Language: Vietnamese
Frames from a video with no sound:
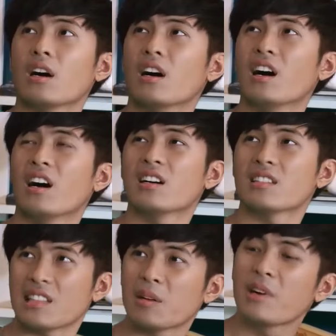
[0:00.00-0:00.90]
Ờ,
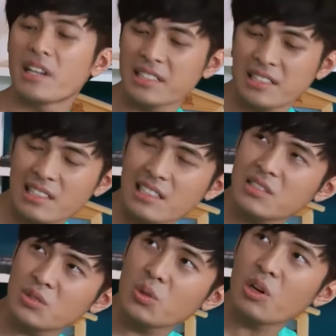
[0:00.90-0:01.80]
Long ơi,
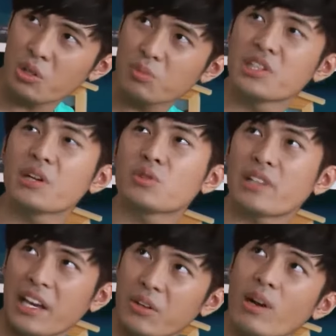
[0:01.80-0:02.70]
tôi coi chút xíu
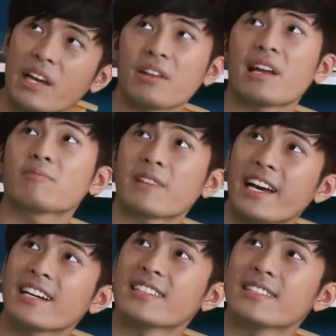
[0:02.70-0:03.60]
tôi trả chỗ lại cho Long
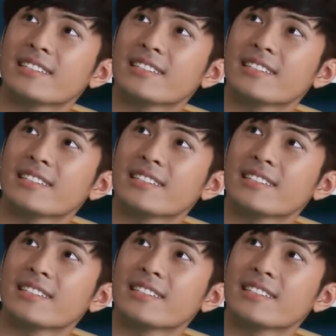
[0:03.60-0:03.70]
nha.